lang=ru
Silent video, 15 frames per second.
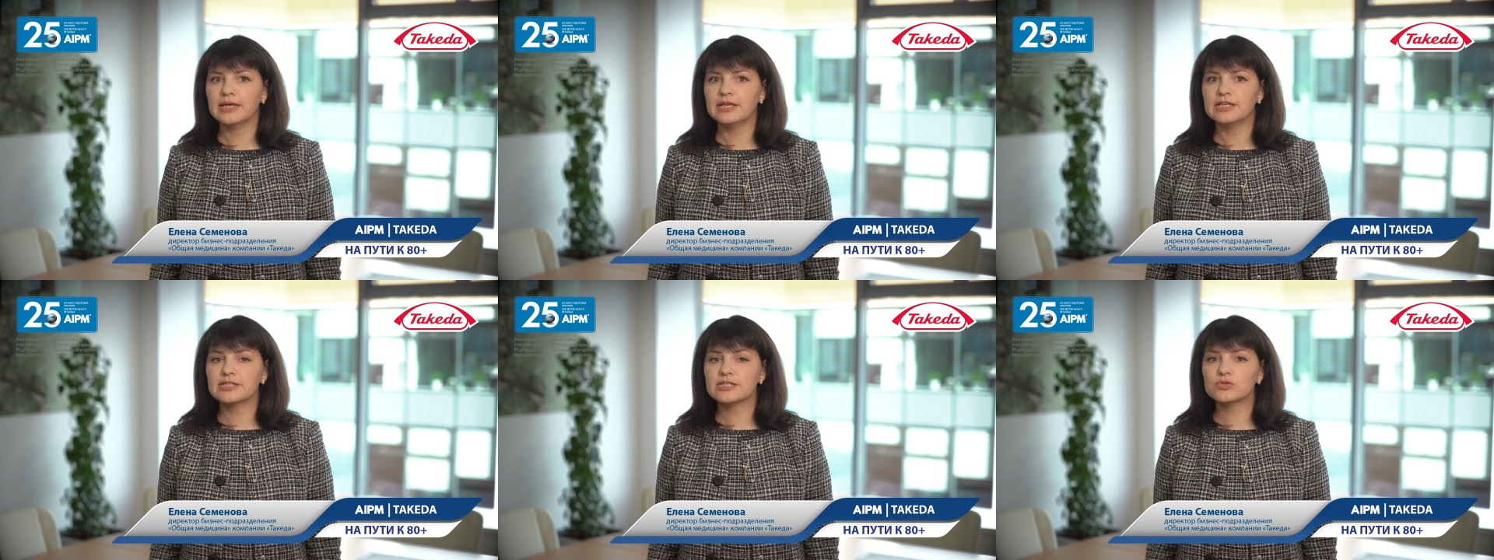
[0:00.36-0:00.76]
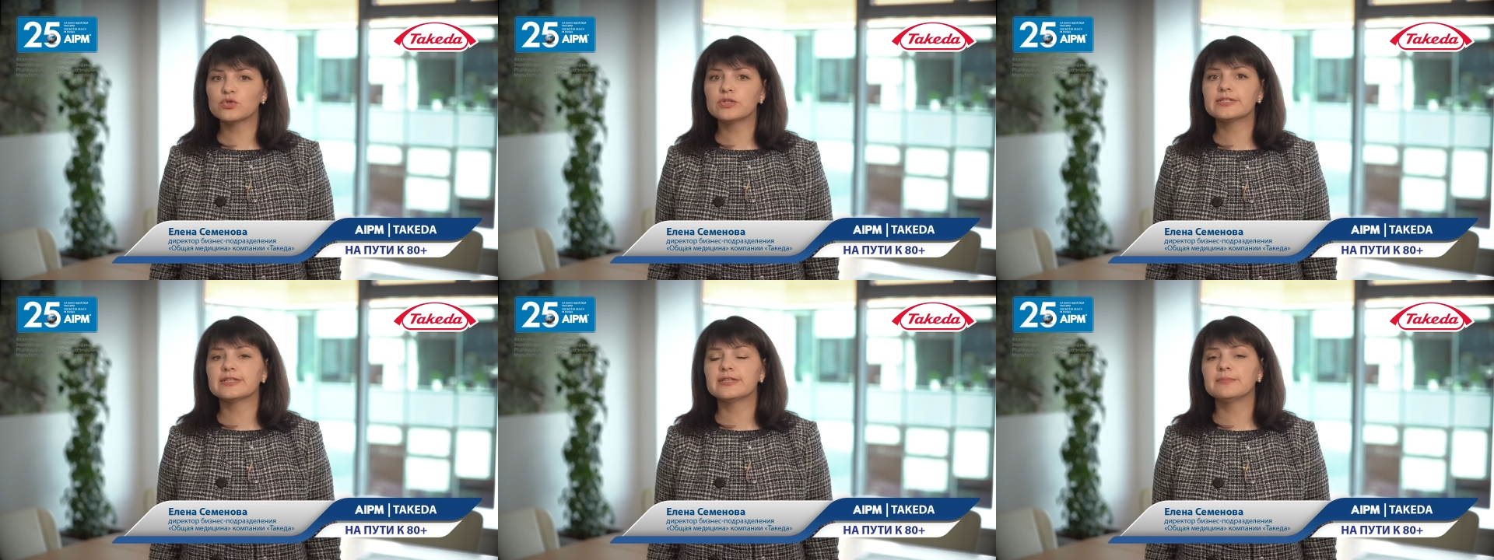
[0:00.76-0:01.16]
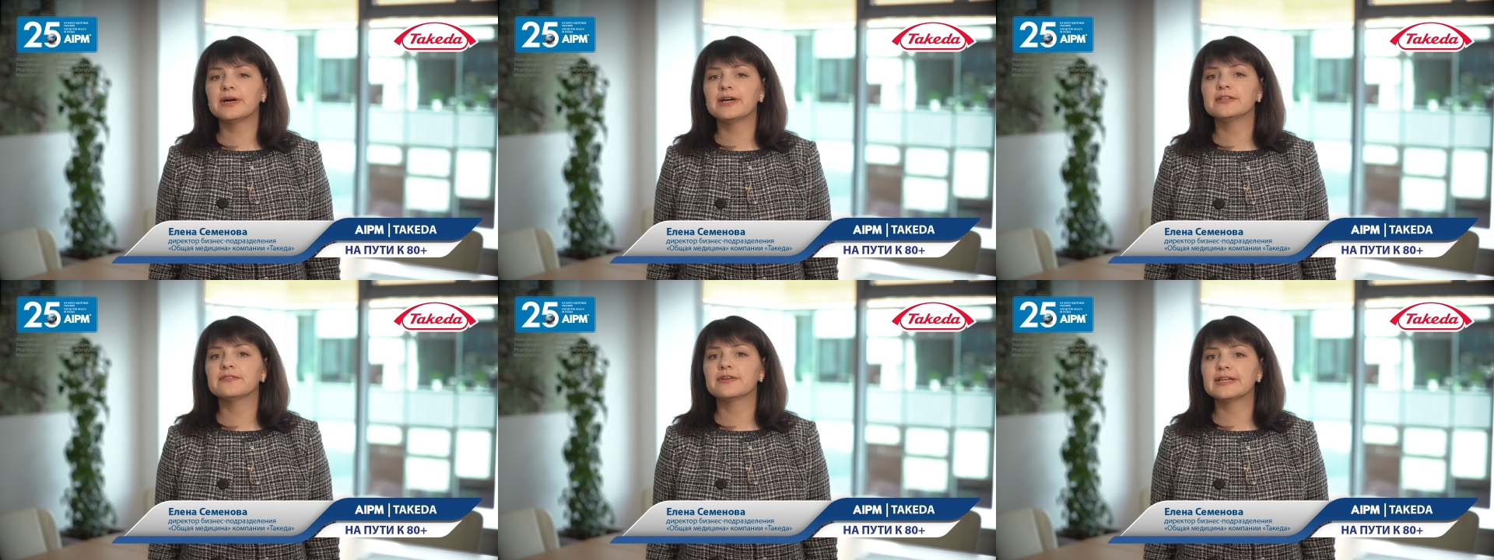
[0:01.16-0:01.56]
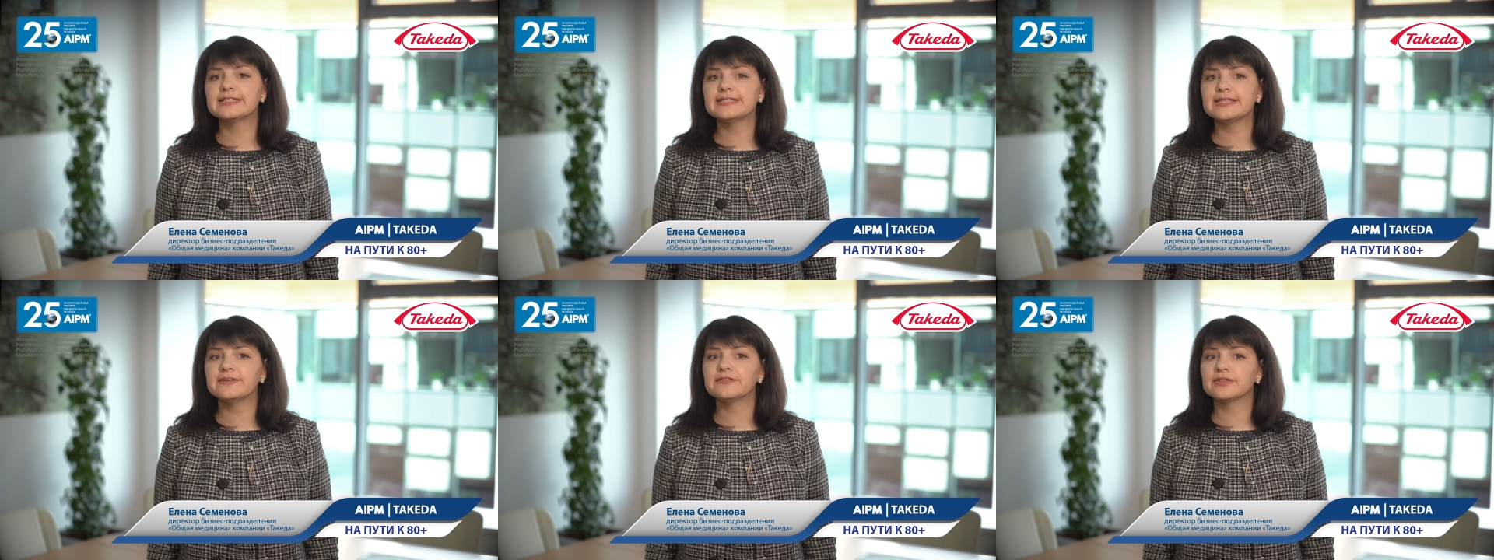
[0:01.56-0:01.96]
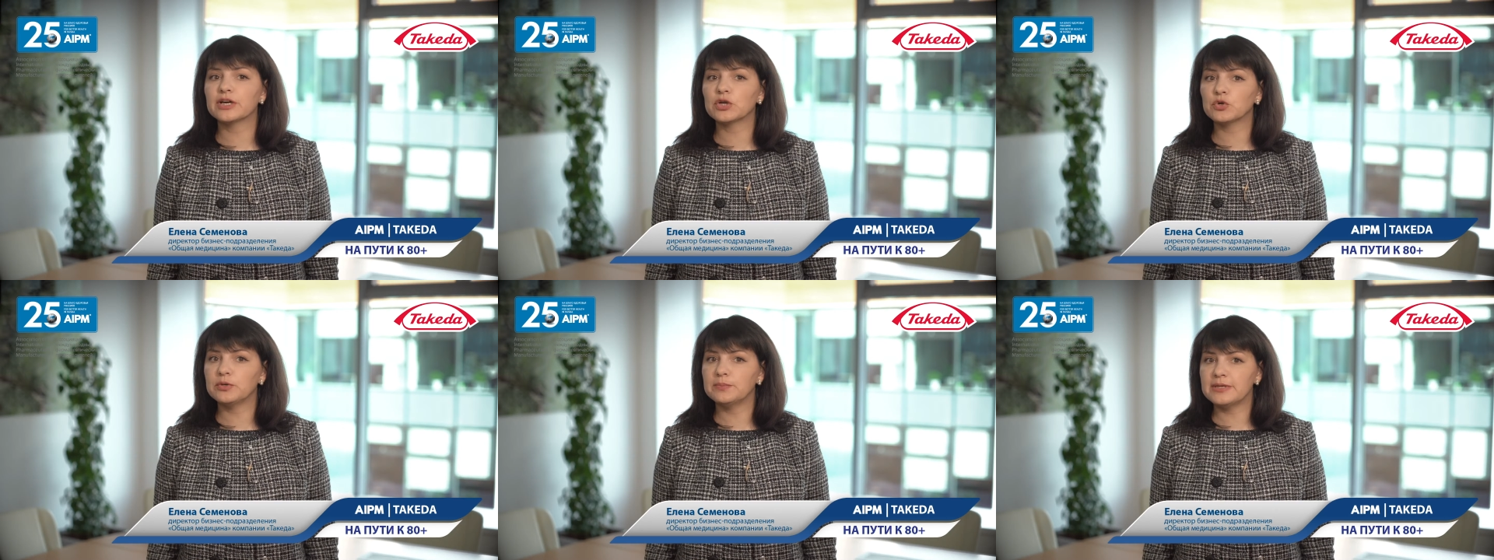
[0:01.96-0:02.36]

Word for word: Инсульт занимает в России второе